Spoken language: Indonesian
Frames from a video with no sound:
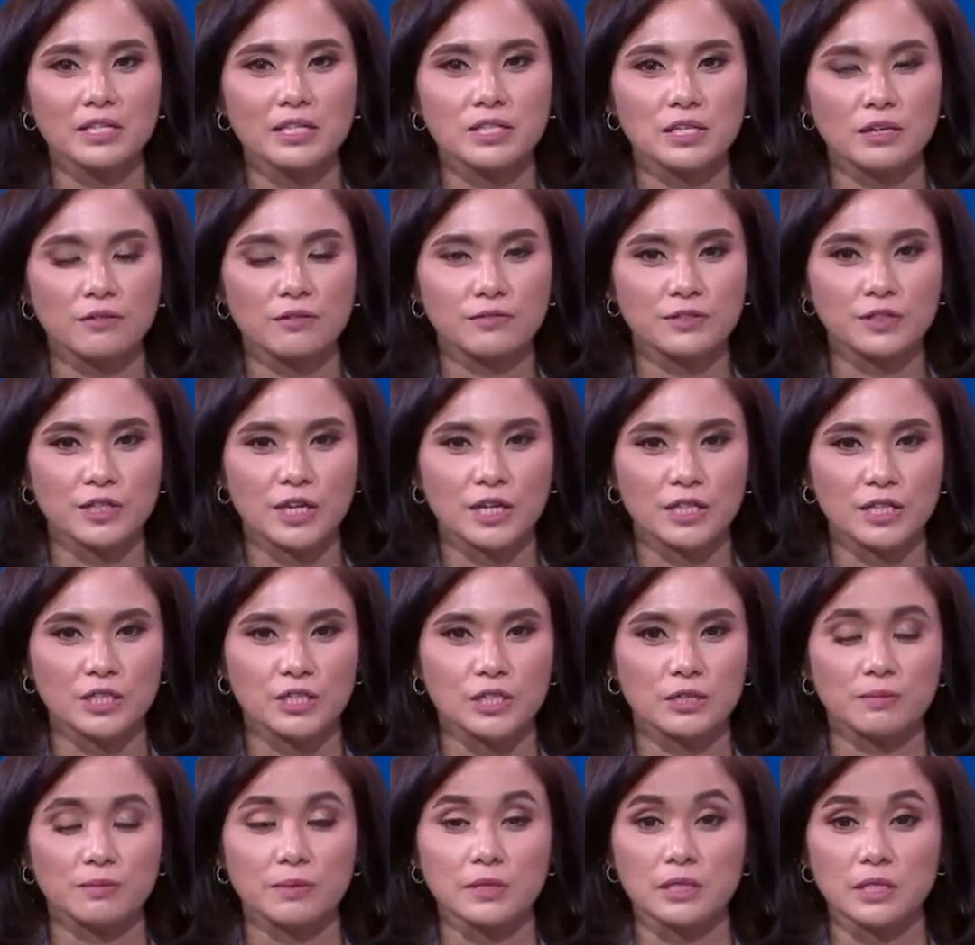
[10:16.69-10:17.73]
Chief Strategic
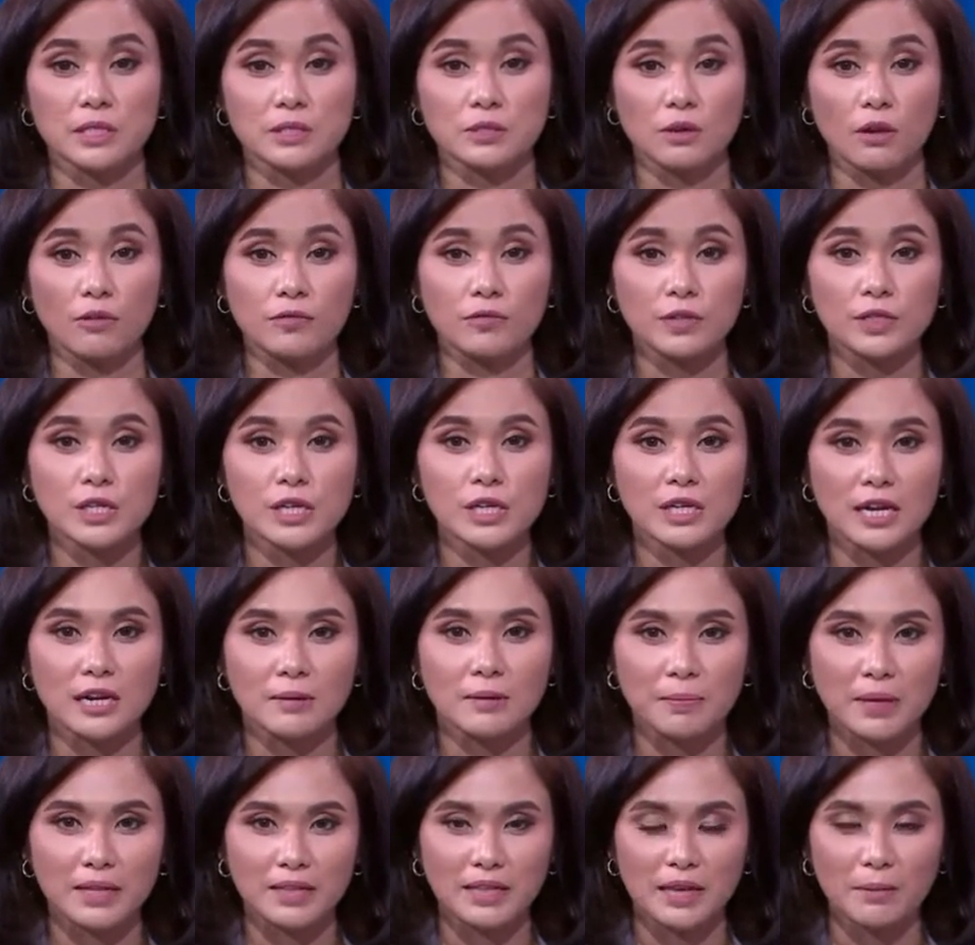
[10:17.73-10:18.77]
Business Officer dari
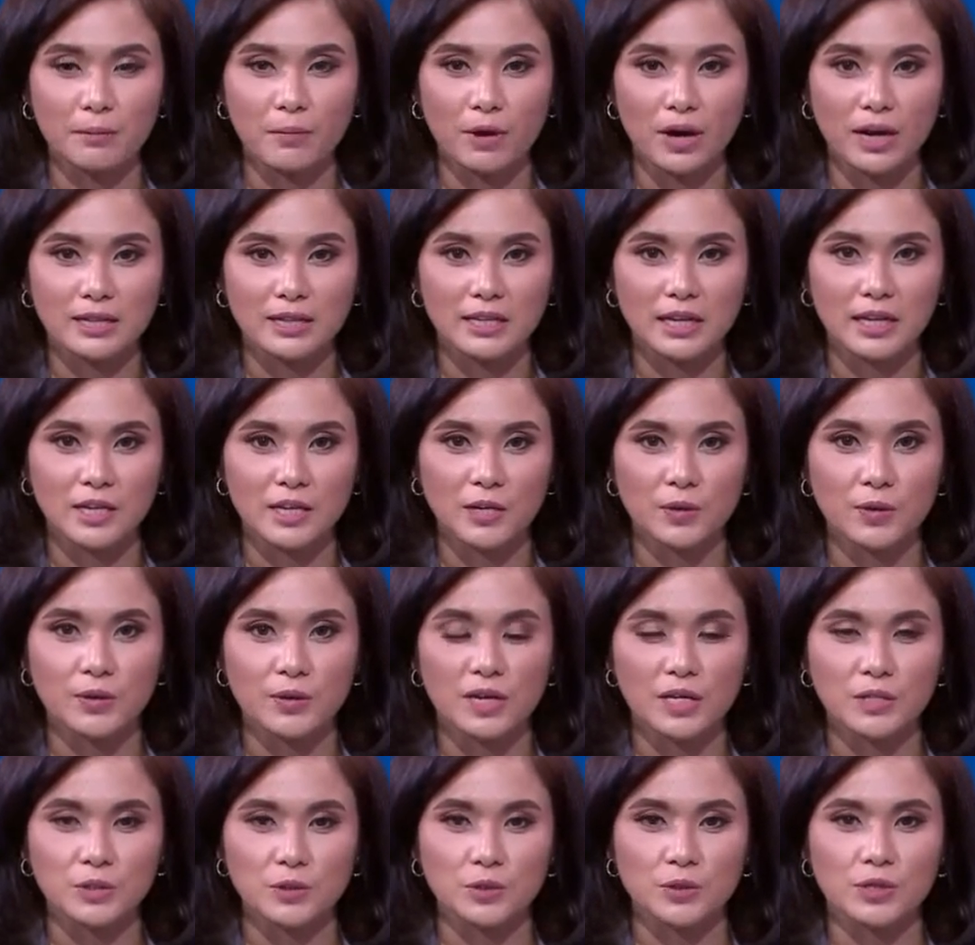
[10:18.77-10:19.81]
PT Moratelindo dan
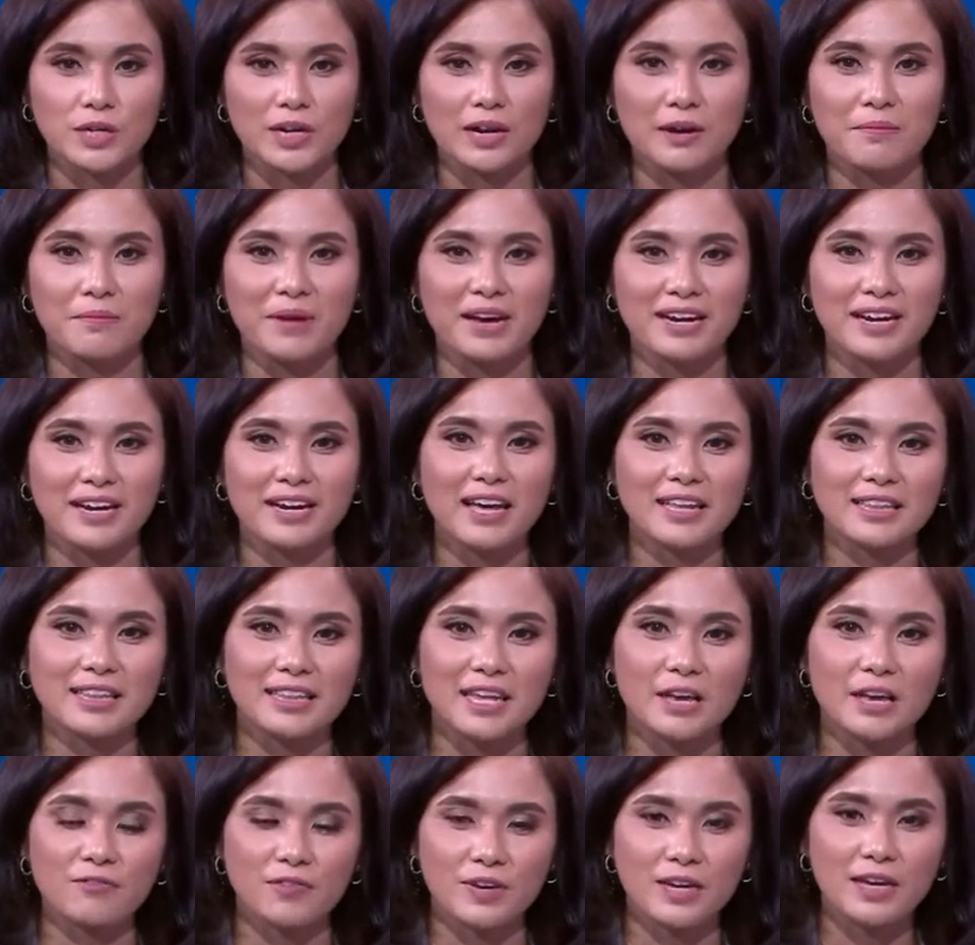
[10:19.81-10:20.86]
juga Mbak Renat
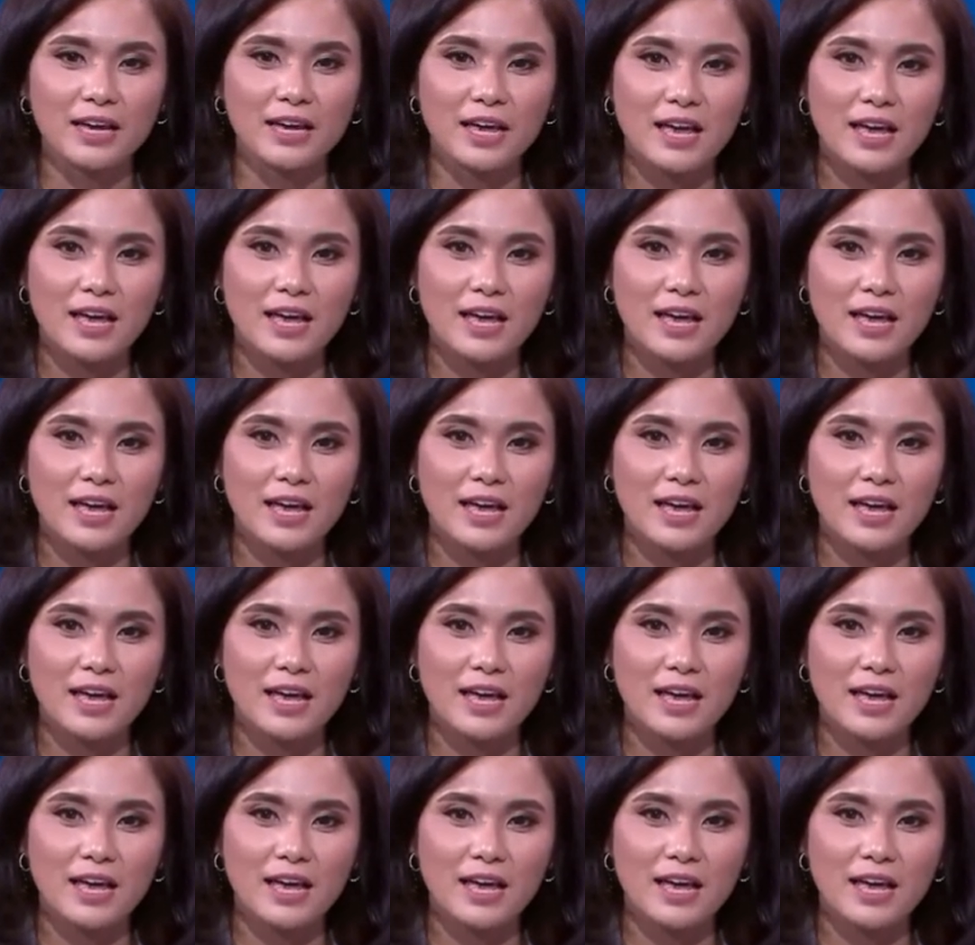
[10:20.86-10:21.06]
Devi